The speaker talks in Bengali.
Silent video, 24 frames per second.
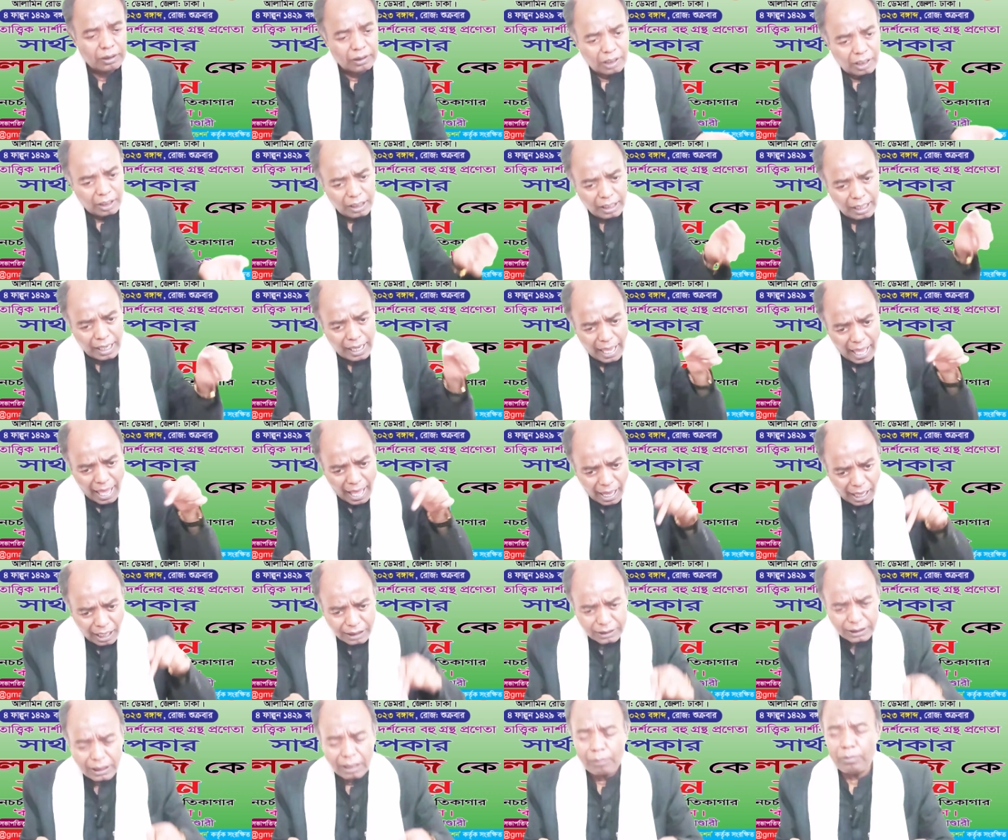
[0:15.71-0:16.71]
তাহলে এক
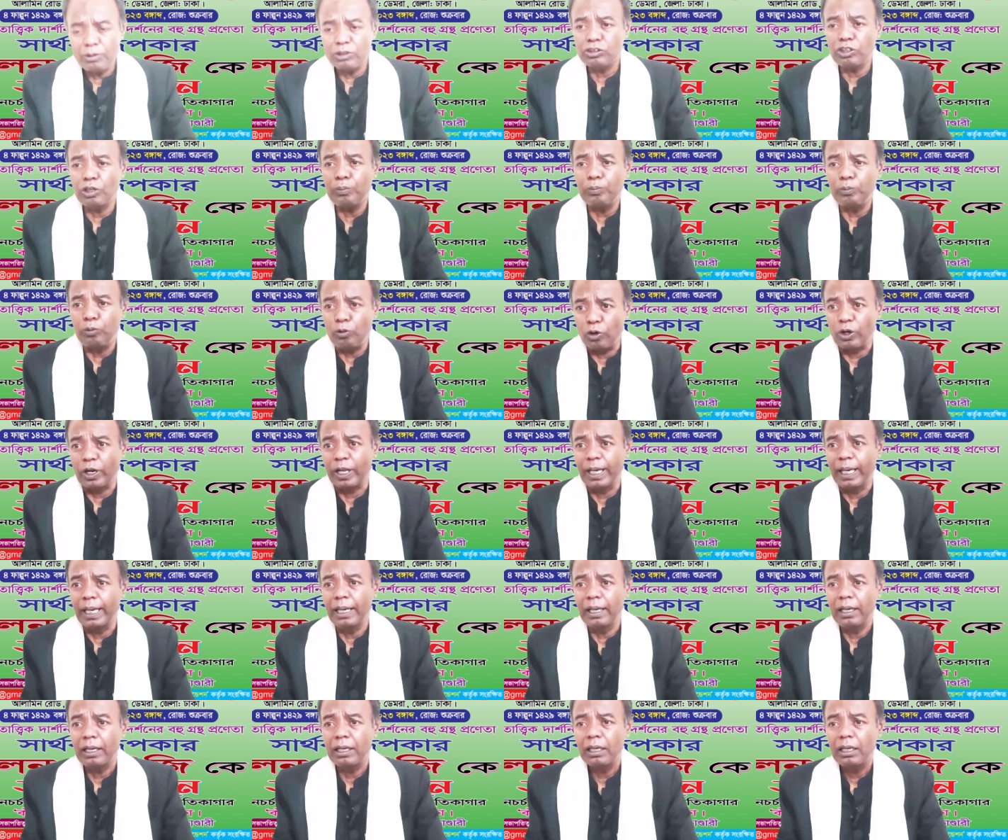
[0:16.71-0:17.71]
হাজার বছর পরে
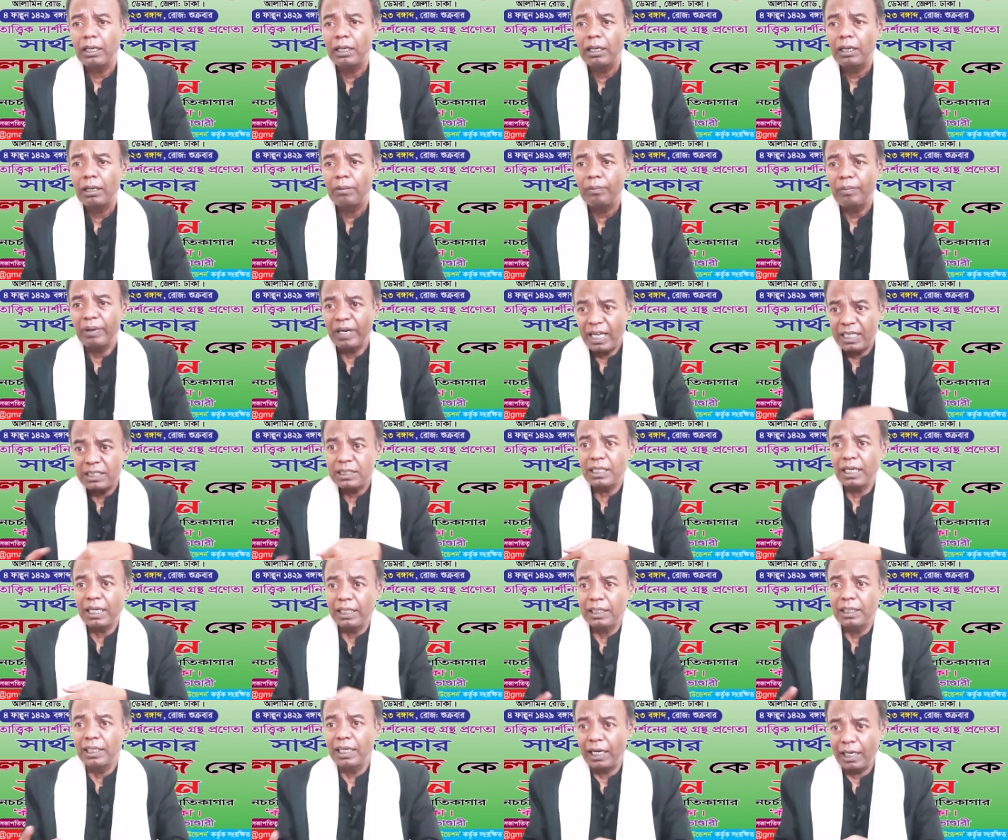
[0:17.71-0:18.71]
মানে আজ
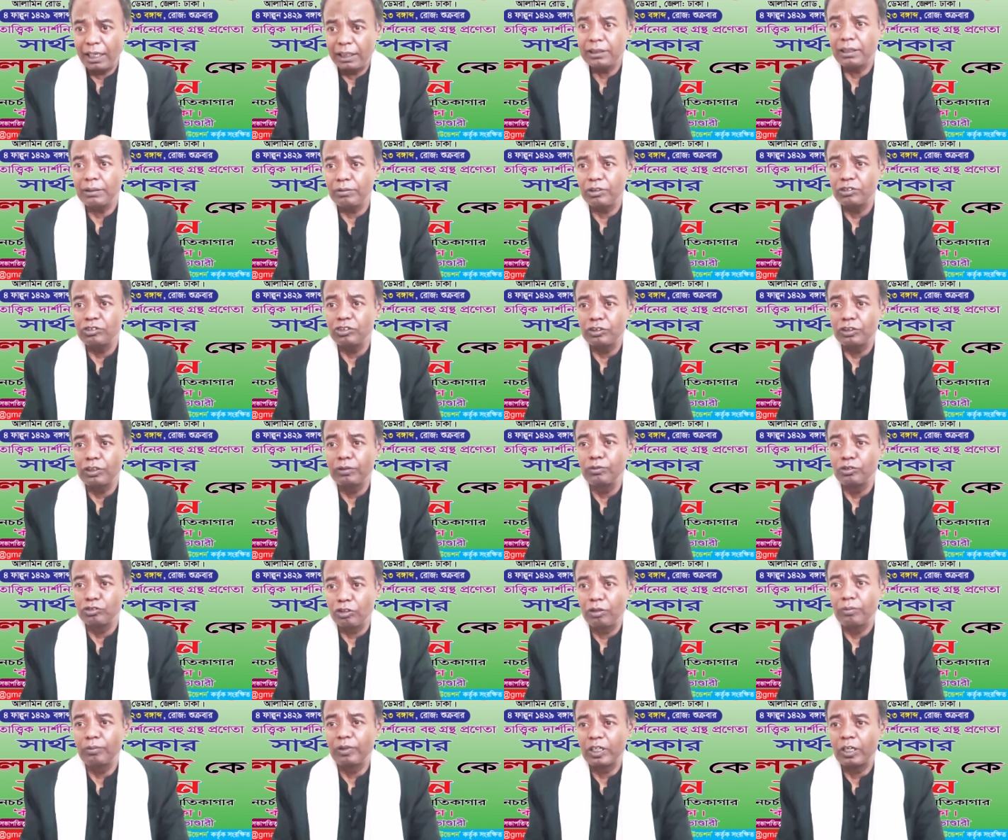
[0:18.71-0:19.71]
থেকে দেড় হাজার বছর যে
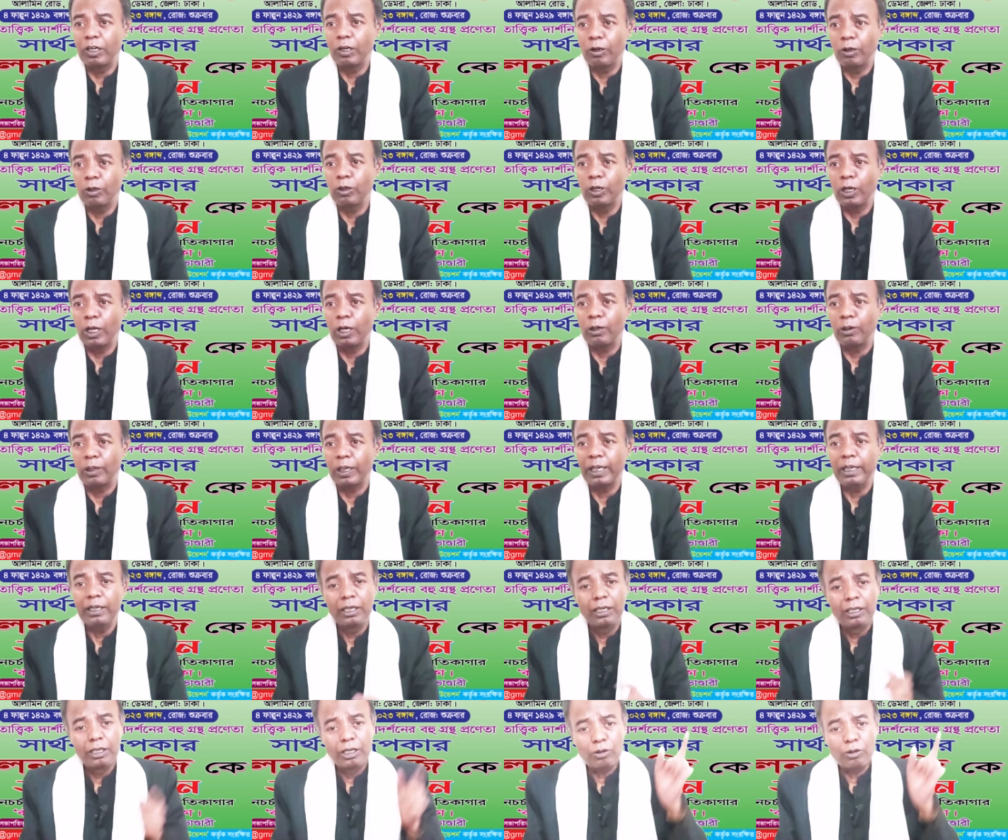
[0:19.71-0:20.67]
মুসলমানরা গণনা করে